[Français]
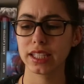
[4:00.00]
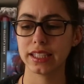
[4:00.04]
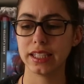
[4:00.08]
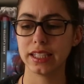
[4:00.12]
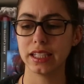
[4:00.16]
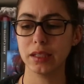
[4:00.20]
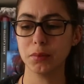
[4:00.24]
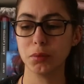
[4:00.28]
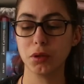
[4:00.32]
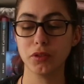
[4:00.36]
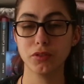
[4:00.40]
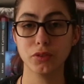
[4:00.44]

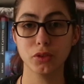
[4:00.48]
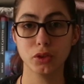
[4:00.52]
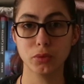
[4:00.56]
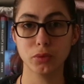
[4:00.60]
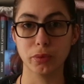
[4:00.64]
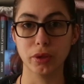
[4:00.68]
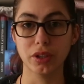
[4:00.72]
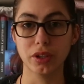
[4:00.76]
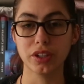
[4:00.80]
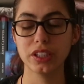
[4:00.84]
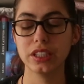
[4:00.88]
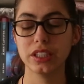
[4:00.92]
qui est prof de
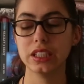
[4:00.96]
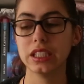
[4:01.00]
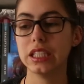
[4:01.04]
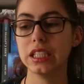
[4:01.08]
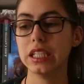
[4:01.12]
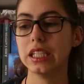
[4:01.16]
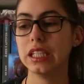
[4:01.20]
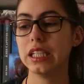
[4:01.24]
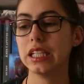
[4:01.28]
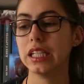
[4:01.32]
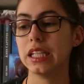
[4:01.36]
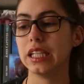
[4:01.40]
sport
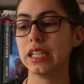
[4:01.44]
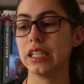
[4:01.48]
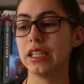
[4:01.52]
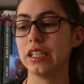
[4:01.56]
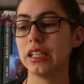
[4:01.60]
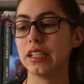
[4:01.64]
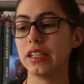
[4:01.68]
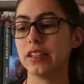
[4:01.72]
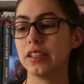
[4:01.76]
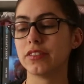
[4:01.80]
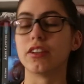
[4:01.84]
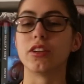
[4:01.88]

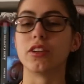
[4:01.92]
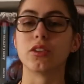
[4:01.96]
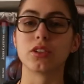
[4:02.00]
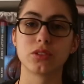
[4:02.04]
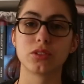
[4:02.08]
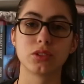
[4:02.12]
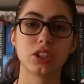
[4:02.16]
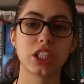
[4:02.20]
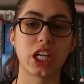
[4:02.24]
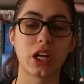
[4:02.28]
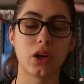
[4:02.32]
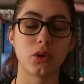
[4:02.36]
et enfin
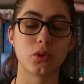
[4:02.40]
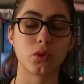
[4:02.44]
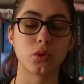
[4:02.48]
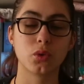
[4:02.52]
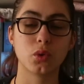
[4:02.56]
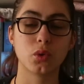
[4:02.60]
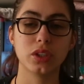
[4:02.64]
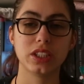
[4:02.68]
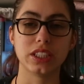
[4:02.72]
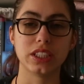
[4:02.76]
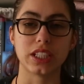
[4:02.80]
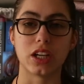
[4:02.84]
en
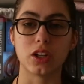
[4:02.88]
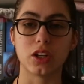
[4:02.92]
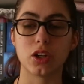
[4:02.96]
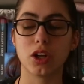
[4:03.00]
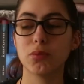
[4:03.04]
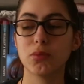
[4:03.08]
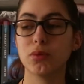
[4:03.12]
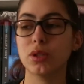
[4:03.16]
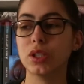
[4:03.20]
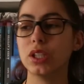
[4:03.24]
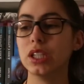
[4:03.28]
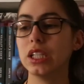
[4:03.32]
gros il tient un
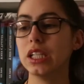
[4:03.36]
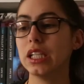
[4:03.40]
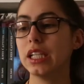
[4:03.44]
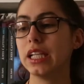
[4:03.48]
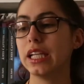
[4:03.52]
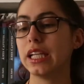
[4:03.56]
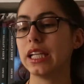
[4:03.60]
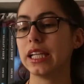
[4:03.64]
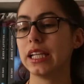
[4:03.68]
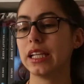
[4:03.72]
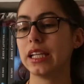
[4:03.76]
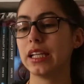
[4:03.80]
club
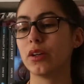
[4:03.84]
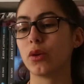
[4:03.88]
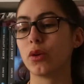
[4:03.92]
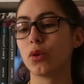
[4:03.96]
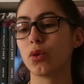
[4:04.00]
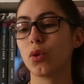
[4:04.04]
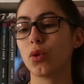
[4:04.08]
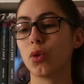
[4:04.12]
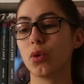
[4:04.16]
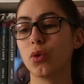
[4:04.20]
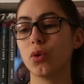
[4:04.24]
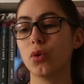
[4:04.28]
et en
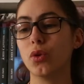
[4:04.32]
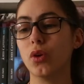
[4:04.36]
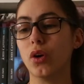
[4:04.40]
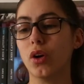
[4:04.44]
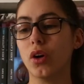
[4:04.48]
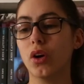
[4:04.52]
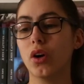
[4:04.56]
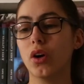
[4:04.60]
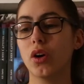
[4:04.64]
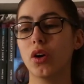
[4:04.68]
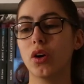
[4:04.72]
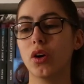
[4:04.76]
gros
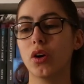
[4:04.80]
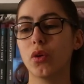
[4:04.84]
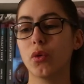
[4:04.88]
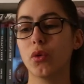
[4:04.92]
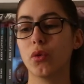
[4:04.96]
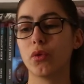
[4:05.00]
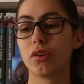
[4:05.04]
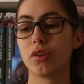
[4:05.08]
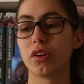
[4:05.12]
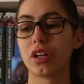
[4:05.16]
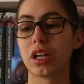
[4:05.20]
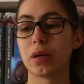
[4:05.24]
euh,
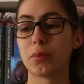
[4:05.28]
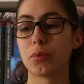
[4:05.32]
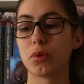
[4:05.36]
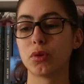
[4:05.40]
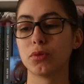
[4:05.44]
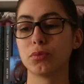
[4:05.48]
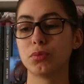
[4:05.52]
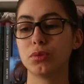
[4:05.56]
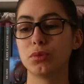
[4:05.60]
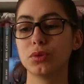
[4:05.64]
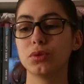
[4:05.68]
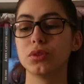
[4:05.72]
on va en
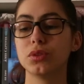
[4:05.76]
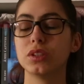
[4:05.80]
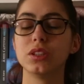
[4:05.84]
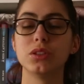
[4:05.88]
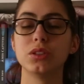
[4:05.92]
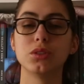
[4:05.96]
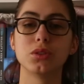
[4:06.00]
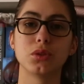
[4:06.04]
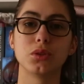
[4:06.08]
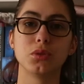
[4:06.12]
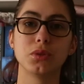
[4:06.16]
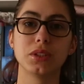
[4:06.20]
apprendre plus aussi
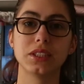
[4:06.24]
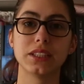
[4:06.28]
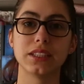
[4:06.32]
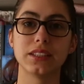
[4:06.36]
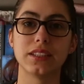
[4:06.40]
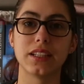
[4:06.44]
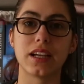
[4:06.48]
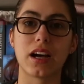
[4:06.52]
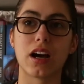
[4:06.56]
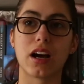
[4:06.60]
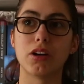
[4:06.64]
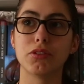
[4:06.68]
sur lui
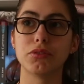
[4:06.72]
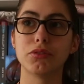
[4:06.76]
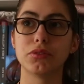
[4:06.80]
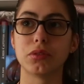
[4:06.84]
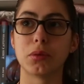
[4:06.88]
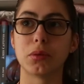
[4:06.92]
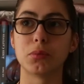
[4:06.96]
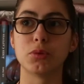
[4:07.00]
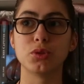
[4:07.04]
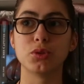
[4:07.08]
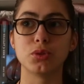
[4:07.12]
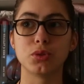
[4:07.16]
etc au fur et
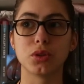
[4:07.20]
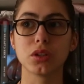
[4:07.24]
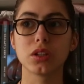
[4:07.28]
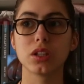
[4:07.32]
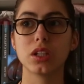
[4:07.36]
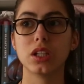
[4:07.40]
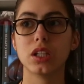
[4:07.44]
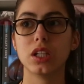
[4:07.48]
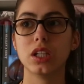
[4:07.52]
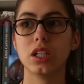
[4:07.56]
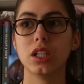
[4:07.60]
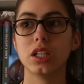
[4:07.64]
à mesure
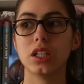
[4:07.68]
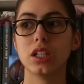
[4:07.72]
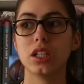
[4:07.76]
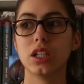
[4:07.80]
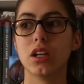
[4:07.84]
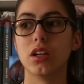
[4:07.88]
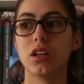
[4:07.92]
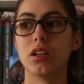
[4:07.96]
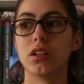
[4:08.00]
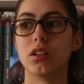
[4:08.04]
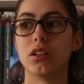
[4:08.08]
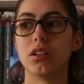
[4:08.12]

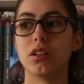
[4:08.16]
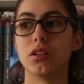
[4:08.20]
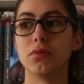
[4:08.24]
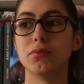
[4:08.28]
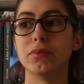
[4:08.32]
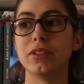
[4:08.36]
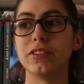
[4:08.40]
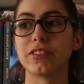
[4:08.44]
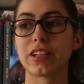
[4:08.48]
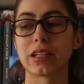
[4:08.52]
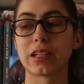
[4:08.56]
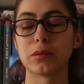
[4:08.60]
euh,
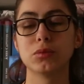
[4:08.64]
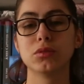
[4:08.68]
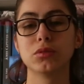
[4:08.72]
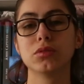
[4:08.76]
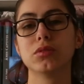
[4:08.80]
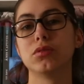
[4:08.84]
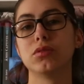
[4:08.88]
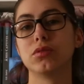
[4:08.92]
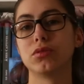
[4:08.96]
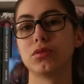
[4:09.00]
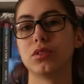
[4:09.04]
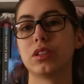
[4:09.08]
mais vraiment
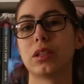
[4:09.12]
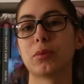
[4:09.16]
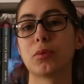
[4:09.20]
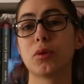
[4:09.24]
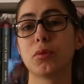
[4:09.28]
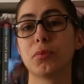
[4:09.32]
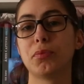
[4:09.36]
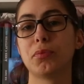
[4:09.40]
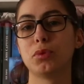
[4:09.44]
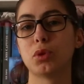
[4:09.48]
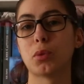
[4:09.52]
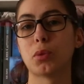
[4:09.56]
on en
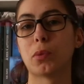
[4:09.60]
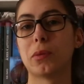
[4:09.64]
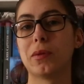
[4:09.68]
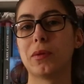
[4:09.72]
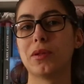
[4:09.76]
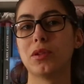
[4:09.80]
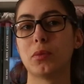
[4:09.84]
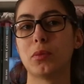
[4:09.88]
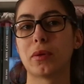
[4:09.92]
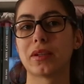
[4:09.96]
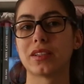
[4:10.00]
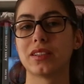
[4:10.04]
apprend sur pas mal
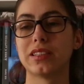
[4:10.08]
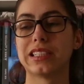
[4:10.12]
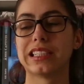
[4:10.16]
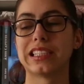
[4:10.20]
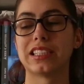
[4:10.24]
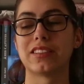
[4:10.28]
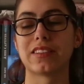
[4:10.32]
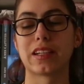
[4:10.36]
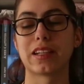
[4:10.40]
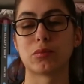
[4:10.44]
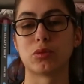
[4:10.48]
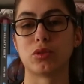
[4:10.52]
de
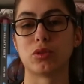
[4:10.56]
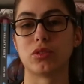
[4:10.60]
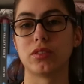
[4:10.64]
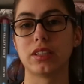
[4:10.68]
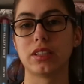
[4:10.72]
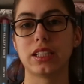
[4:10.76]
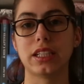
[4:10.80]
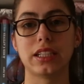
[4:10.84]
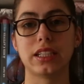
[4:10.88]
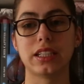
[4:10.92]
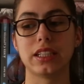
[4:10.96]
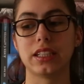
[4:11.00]
personnages vraiment
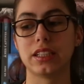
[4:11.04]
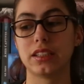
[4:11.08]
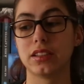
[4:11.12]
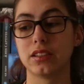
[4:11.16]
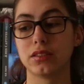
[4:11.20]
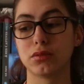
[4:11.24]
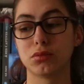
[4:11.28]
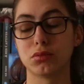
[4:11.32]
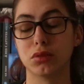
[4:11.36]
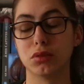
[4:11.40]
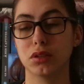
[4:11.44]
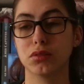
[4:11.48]
et
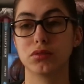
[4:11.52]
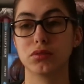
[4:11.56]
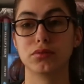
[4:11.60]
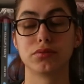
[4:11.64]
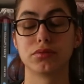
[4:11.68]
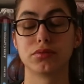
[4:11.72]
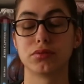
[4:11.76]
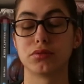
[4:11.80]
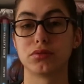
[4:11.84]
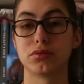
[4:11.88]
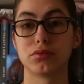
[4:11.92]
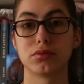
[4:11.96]
waouh
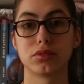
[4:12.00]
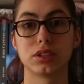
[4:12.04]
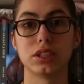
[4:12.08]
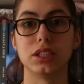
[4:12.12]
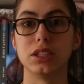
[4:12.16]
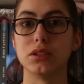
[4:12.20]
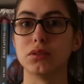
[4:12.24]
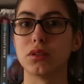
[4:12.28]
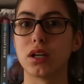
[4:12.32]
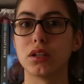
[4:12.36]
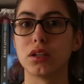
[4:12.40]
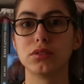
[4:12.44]

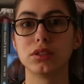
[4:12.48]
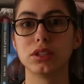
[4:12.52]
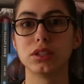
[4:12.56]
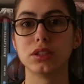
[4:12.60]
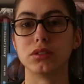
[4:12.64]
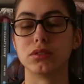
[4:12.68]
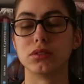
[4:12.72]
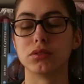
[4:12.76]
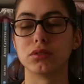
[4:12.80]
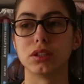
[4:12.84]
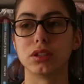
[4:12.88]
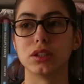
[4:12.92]
c'est
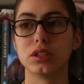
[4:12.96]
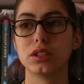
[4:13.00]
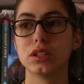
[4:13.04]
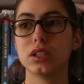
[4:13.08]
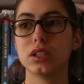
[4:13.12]
hallucinant quoi